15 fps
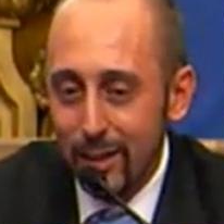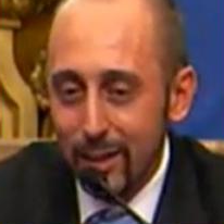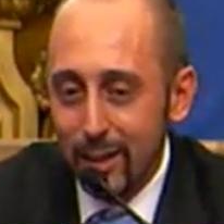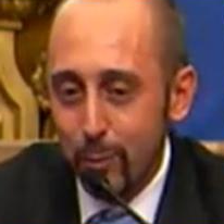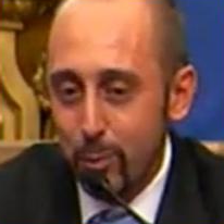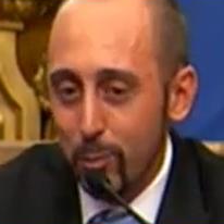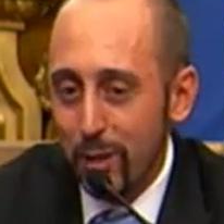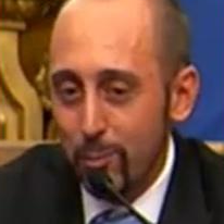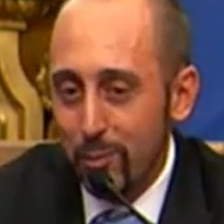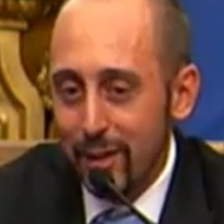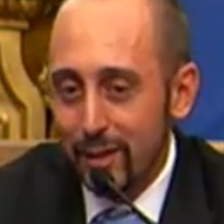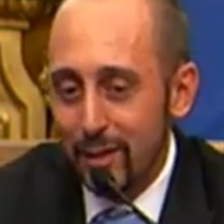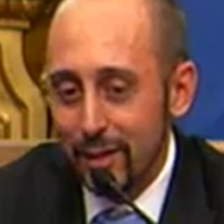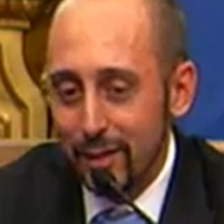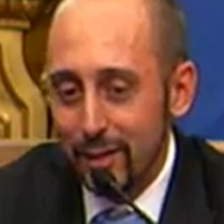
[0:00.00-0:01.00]
è un problema
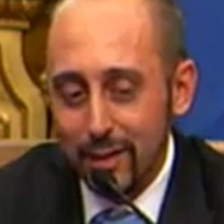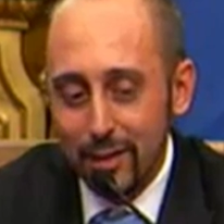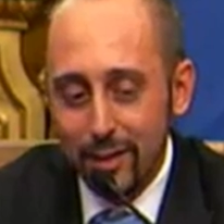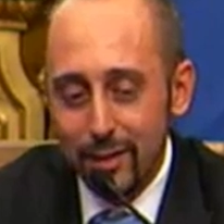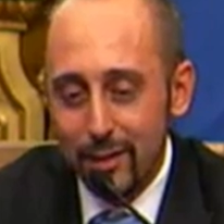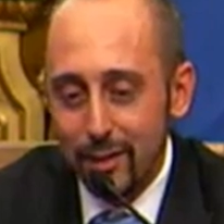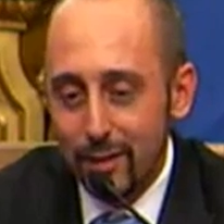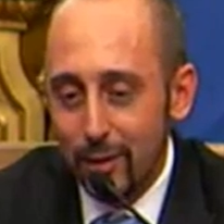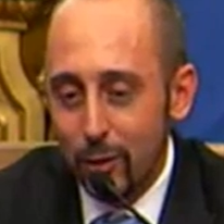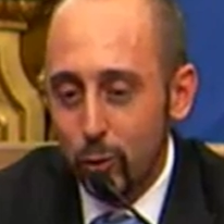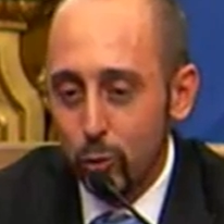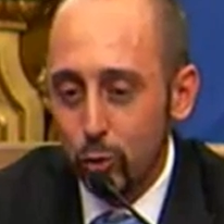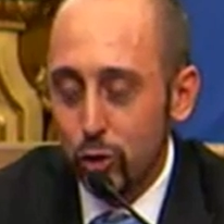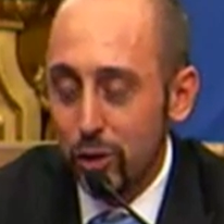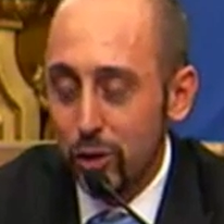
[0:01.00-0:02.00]
di, eh, di
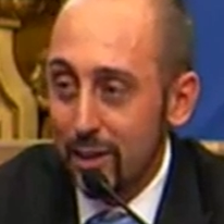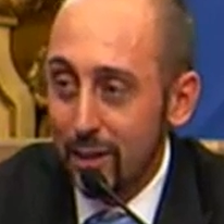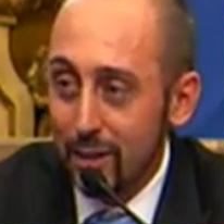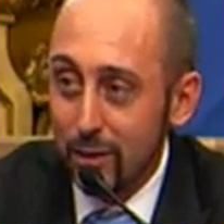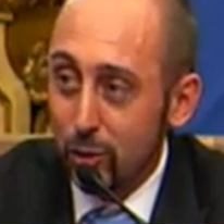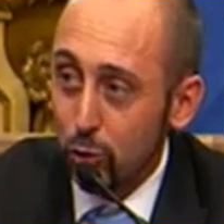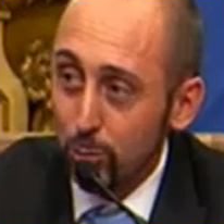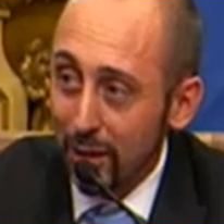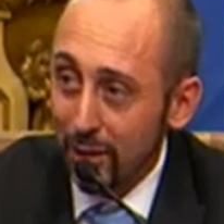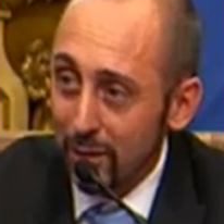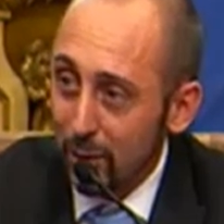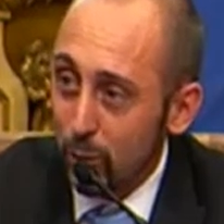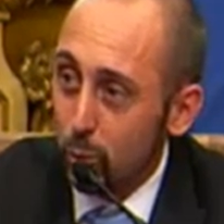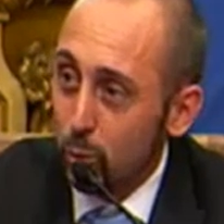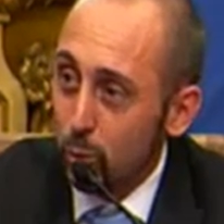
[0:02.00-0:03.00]
conoscenza degli strumenti,
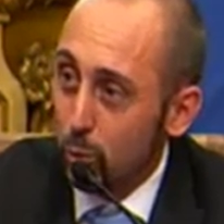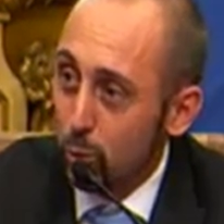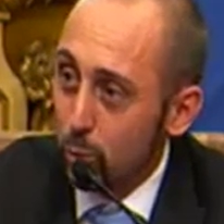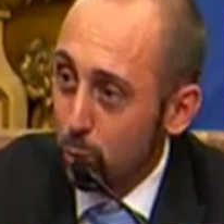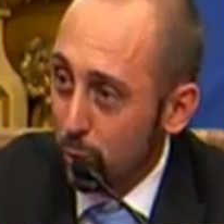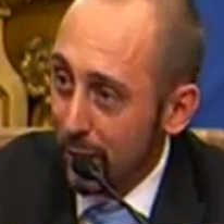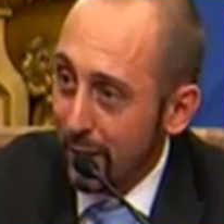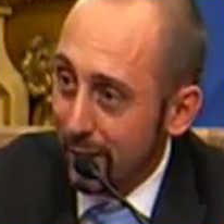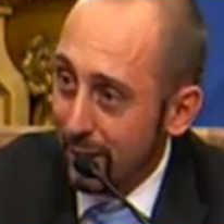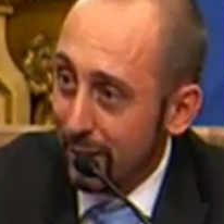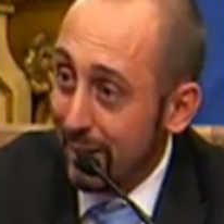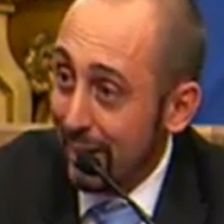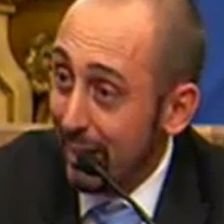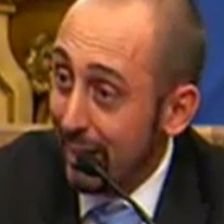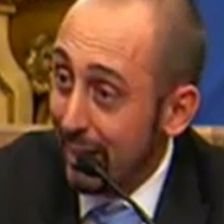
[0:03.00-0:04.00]
di cultura,
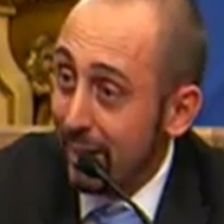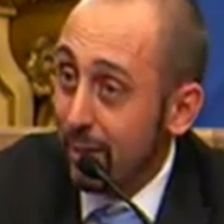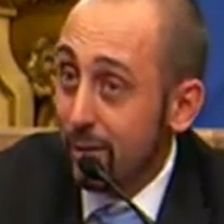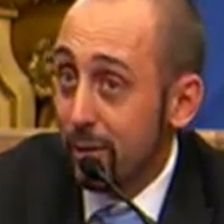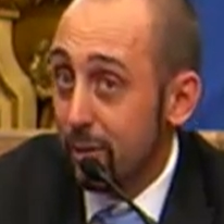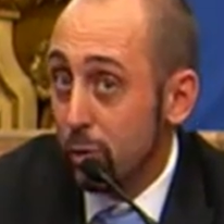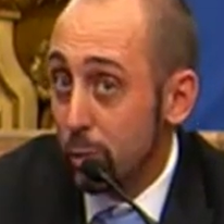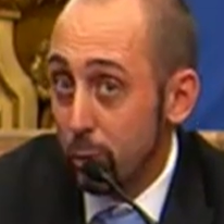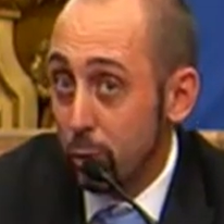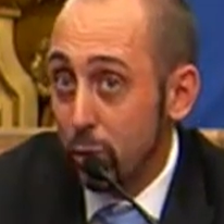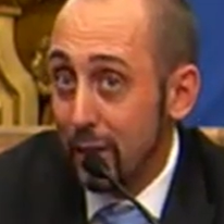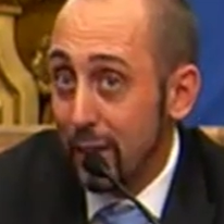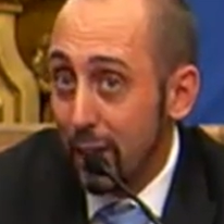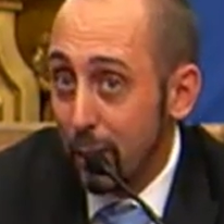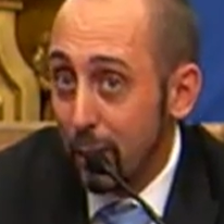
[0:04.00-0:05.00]
delle, eh, soprattutto
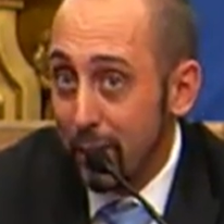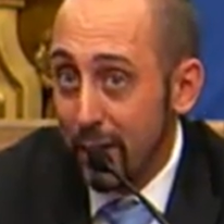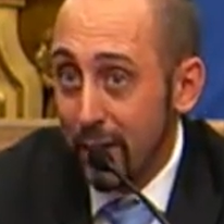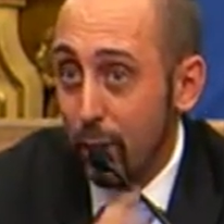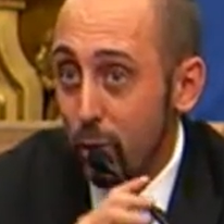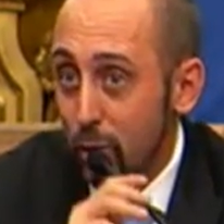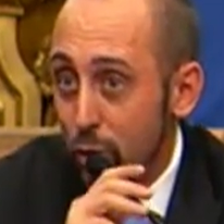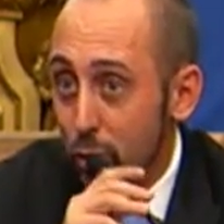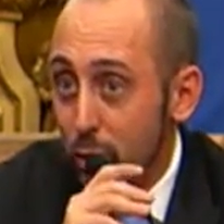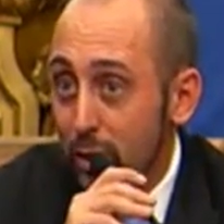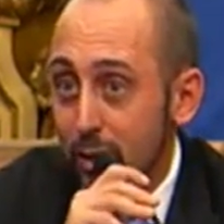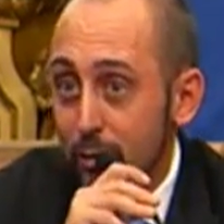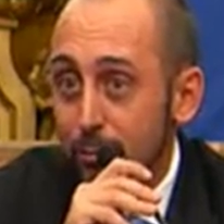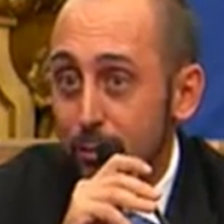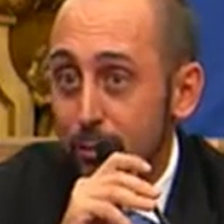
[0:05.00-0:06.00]
di capire quali sono le
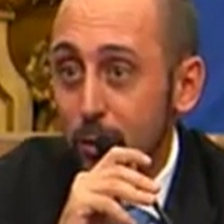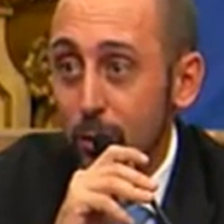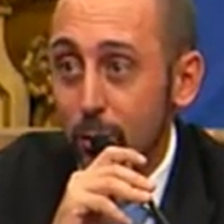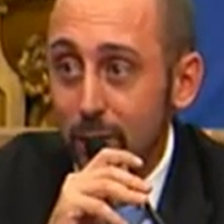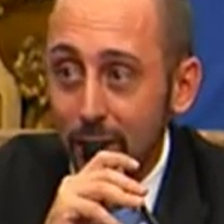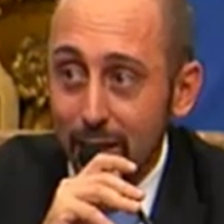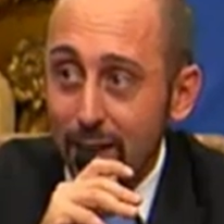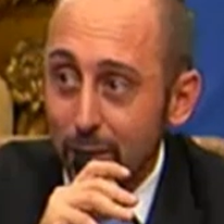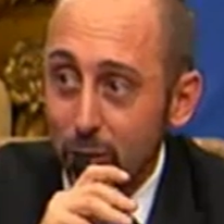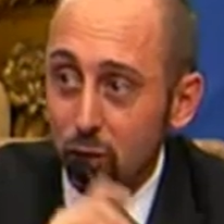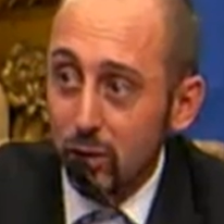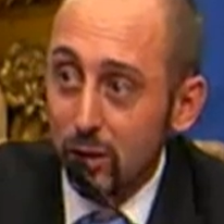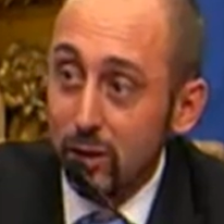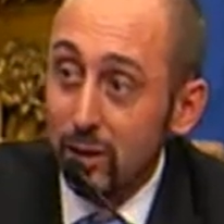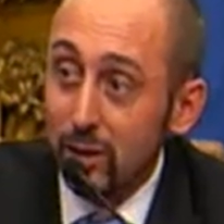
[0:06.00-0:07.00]
difficoltà che hanno i
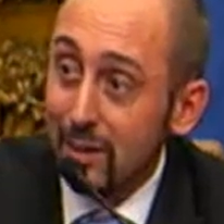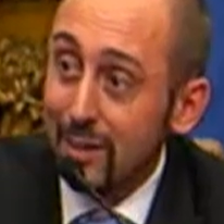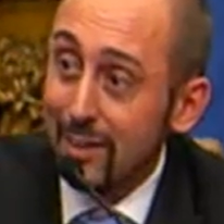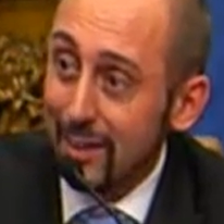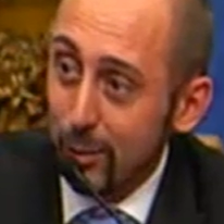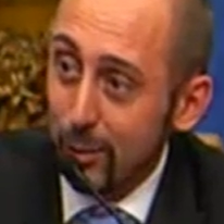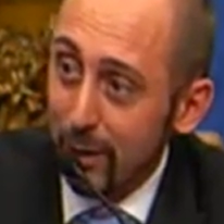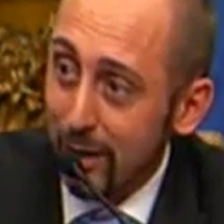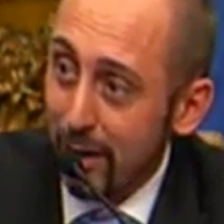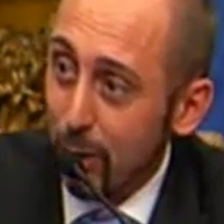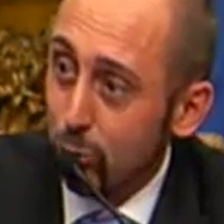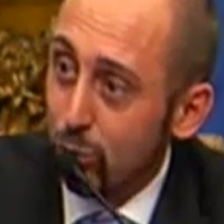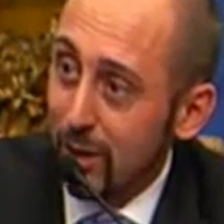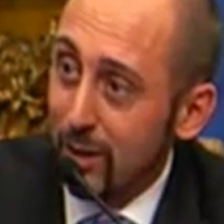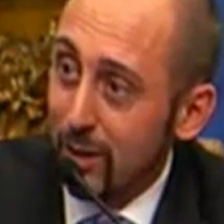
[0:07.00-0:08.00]
cittadini disabili a
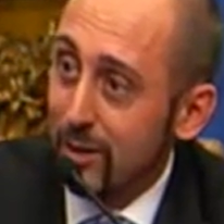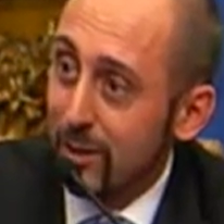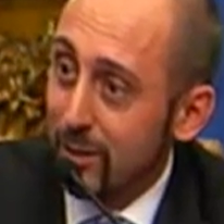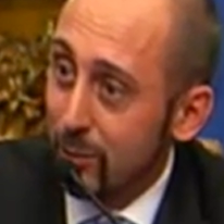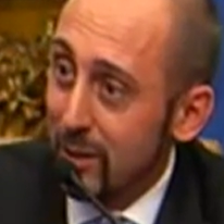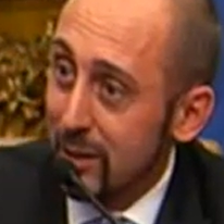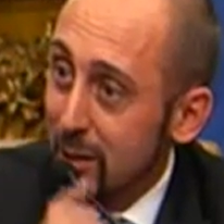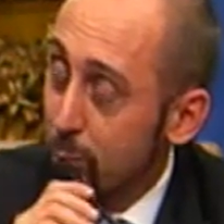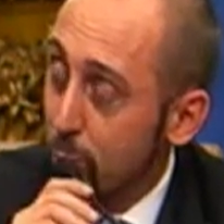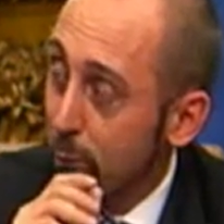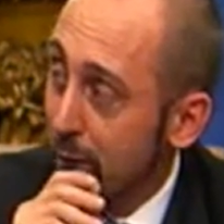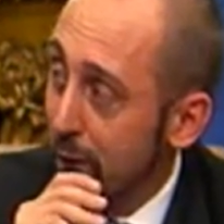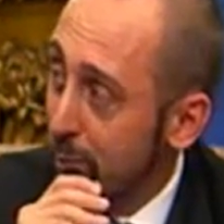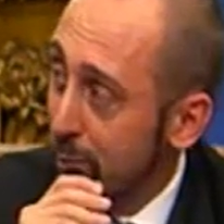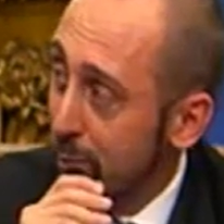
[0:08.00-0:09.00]
usare i servizi della
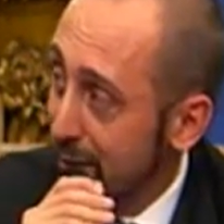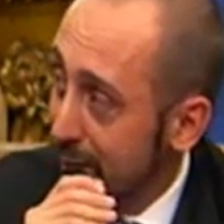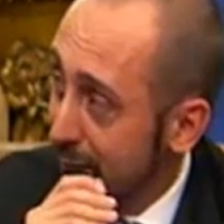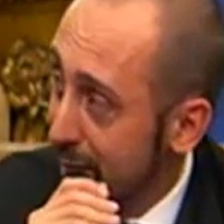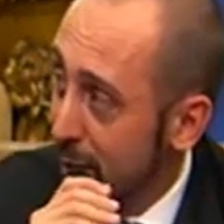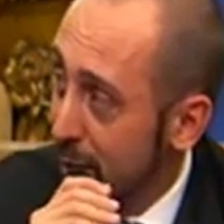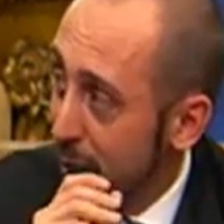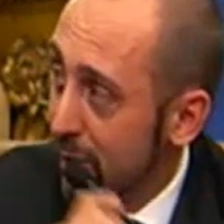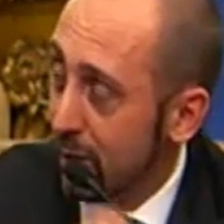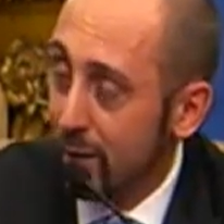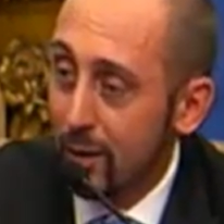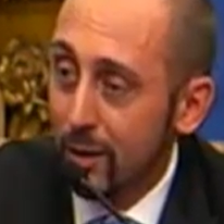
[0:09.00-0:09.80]
pubblica amministrazione.